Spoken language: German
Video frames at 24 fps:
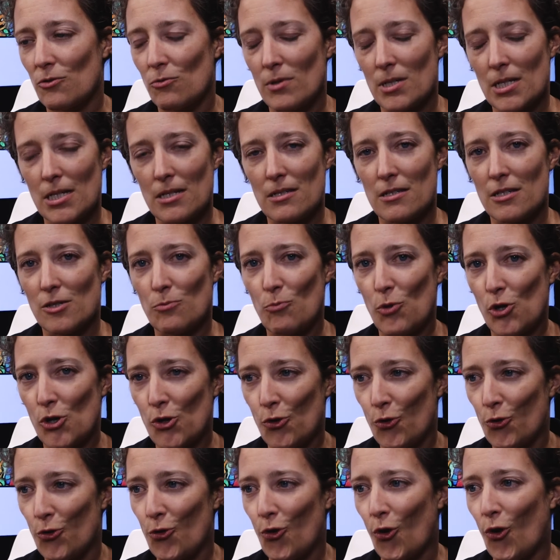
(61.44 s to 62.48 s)
über 60
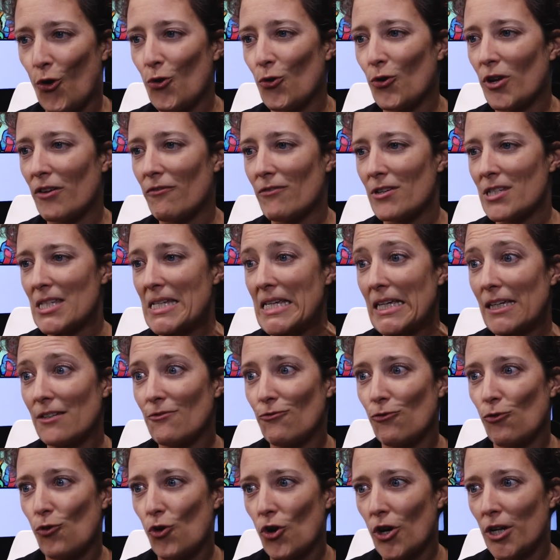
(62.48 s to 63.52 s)
Millionen Euro
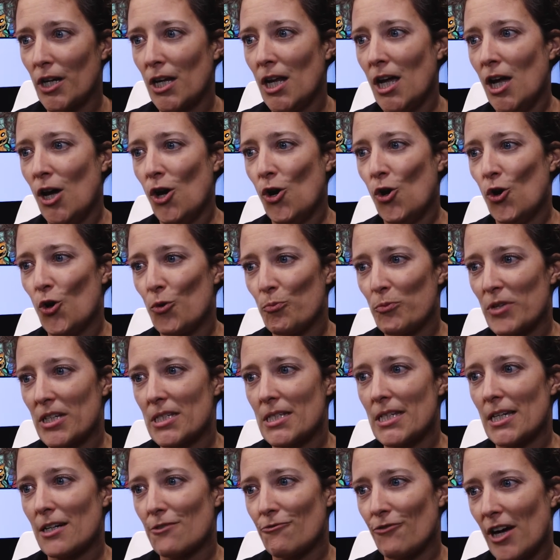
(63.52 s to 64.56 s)
investiert worden, um das
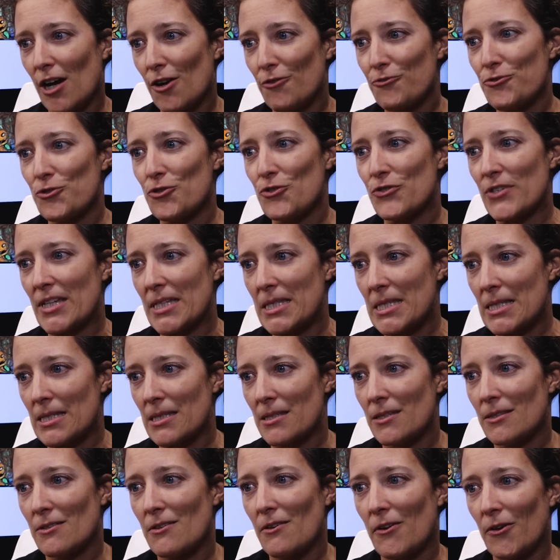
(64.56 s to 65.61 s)
irgendwie aufzusetzen.
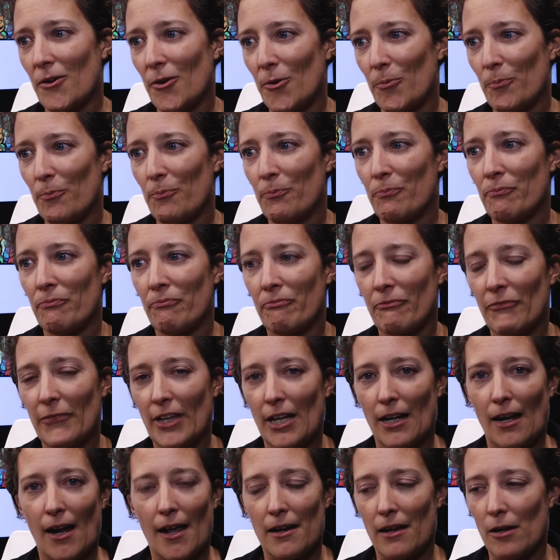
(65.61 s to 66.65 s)
Ähm,
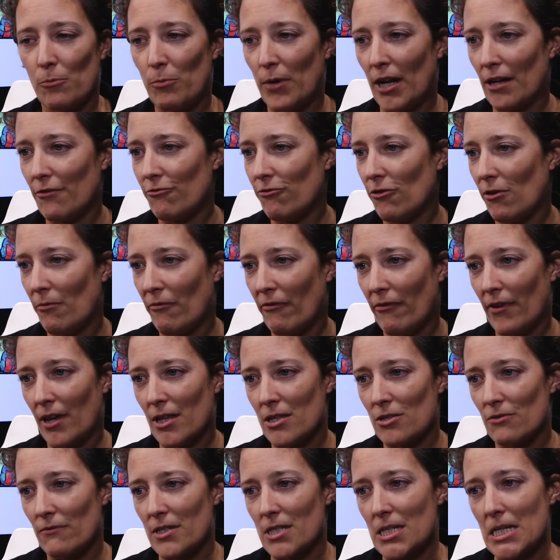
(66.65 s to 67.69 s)
kleinere Plattformen werden
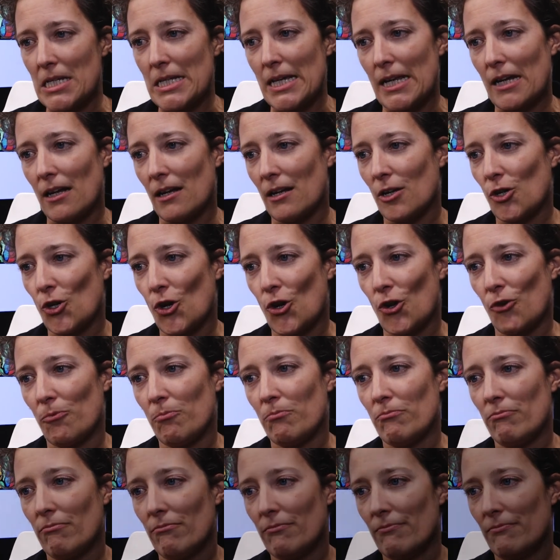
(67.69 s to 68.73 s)
sowas nicht handeln
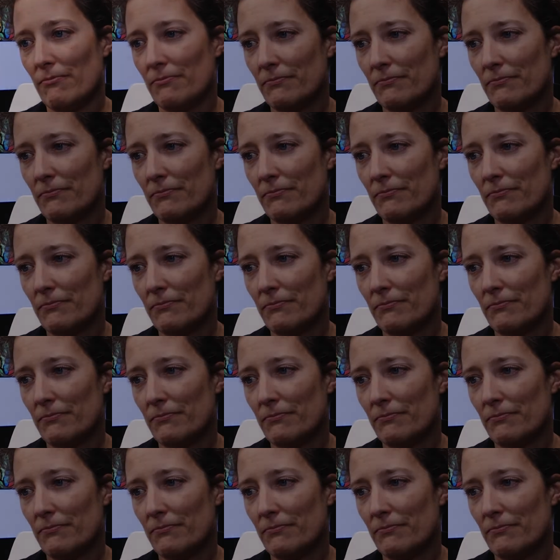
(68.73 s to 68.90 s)
können.